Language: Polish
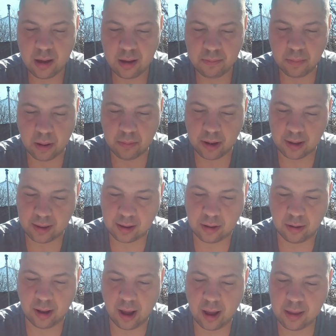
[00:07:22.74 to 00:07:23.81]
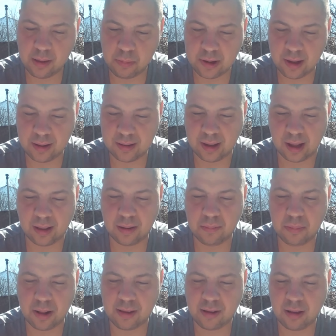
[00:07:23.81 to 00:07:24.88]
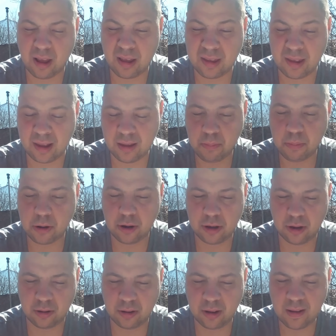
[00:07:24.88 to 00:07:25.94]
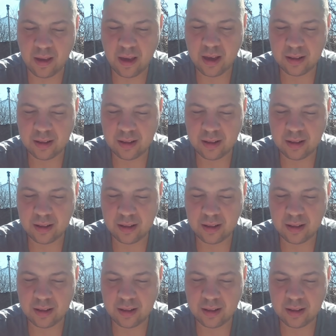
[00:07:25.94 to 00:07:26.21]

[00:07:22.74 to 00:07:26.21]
Mama jest chora? Spytałem taty, bardzo zaniepokojony.